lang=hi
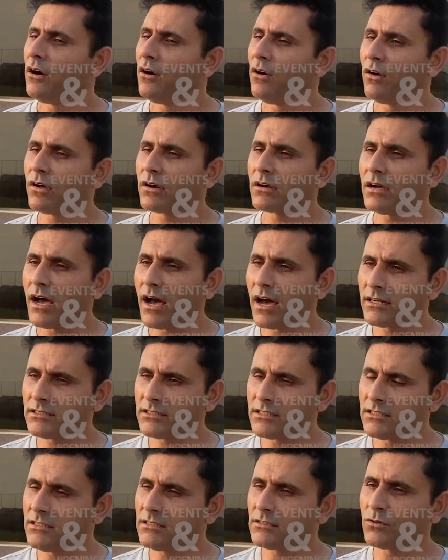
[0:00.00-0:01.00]
और हर
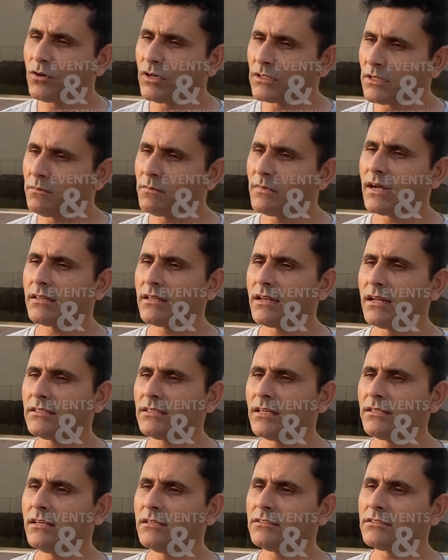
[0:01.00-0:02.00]
चीज़ को ख़त्म कर देना
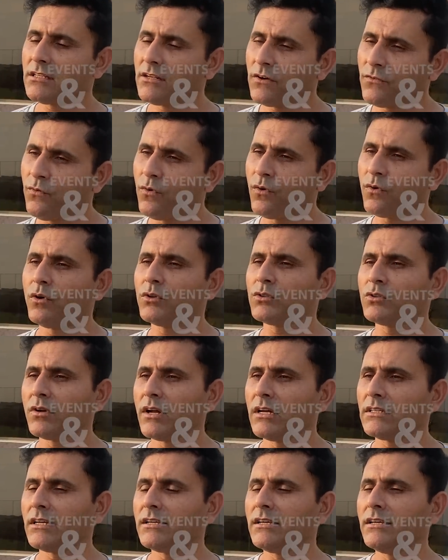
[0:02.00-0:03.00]
चाहिए सिर्फ फोकस
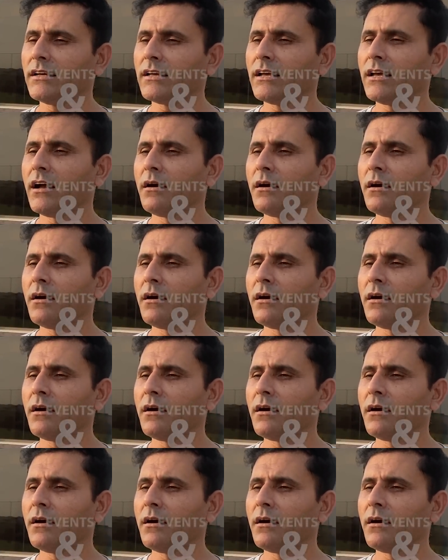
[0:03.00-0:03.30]
होना चाहिए कि